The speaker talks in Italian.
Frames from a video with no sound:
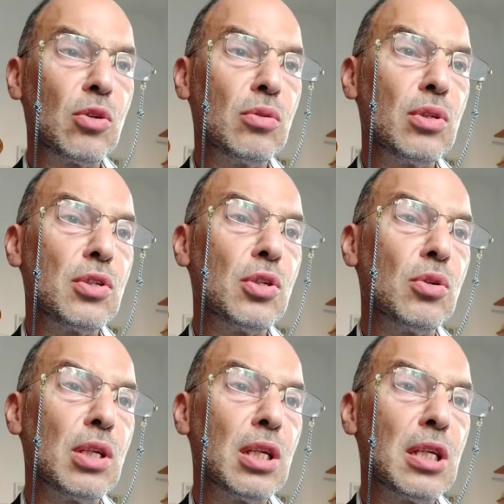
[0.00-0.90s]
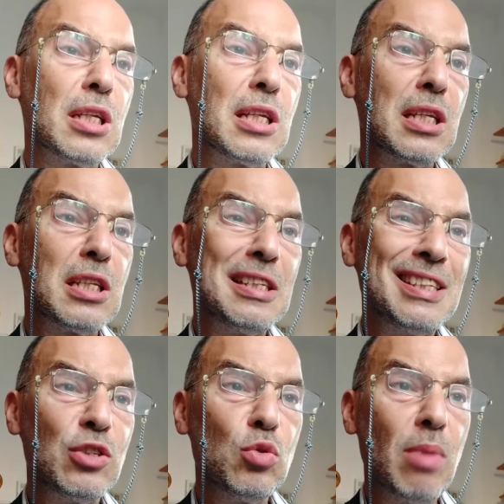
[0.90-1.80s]
condizioni
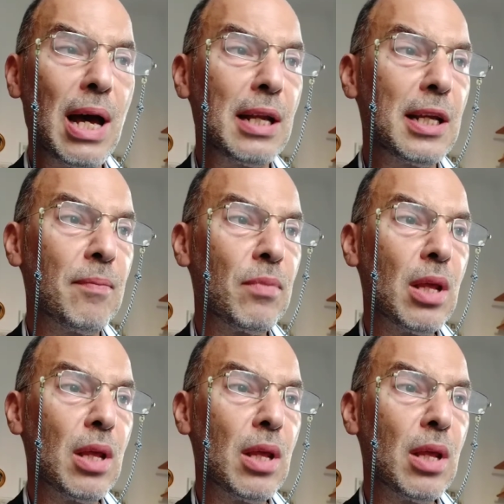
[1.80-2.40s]
disumane,